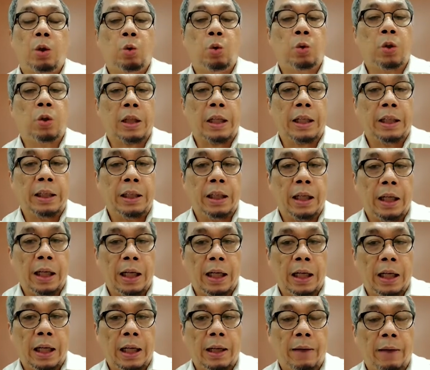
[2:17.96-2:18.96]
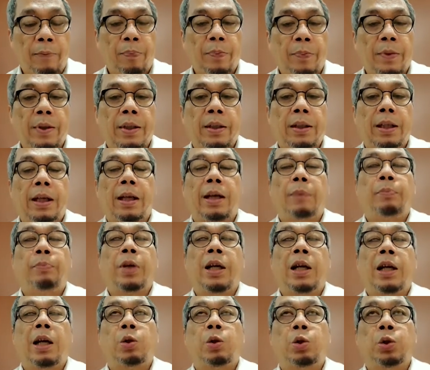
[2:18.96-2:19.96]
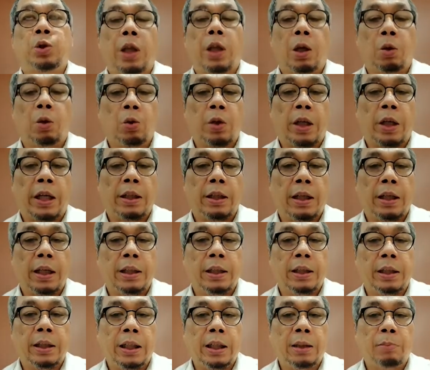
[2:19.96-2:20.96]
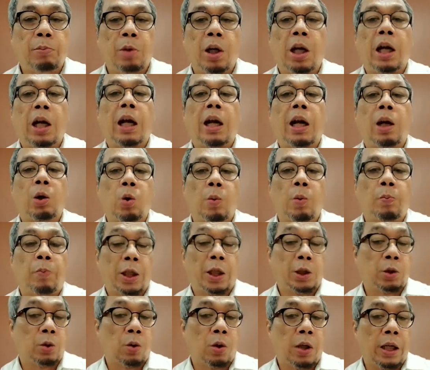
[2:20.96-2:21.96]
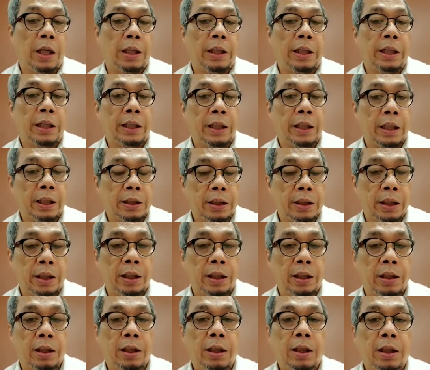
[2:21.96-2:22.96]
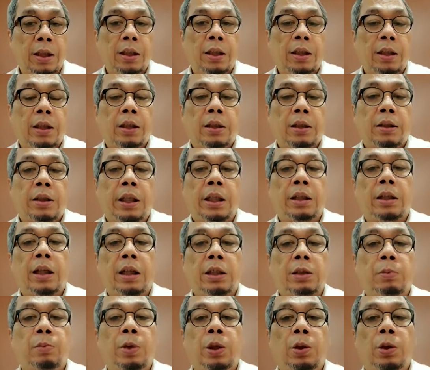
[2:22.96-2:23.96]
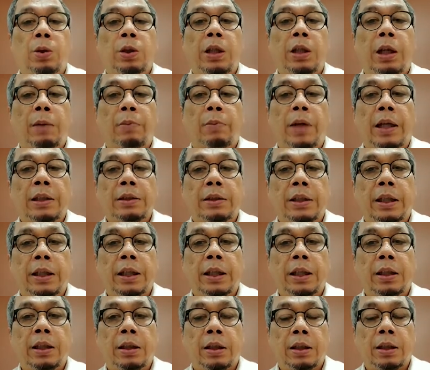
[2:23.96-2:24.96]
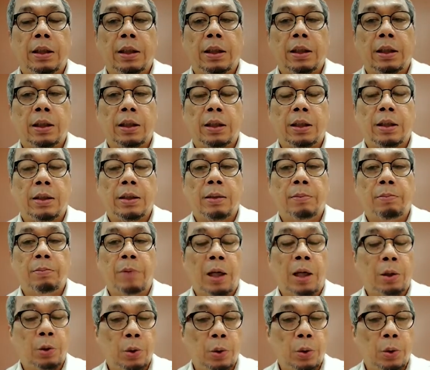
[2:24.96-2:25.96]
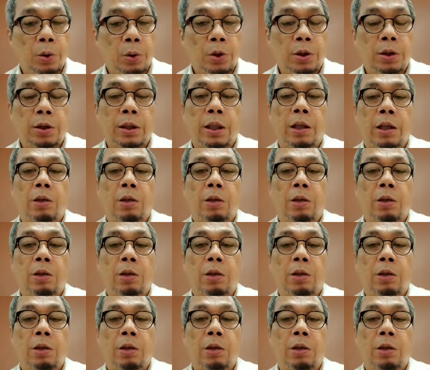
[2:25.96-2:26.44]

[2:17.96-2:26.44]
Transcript: Ukraina. Ya, perang Rusia Ukraina ini mengganggu pasokan energi. Kita sebetulnya masih eh, bagus ya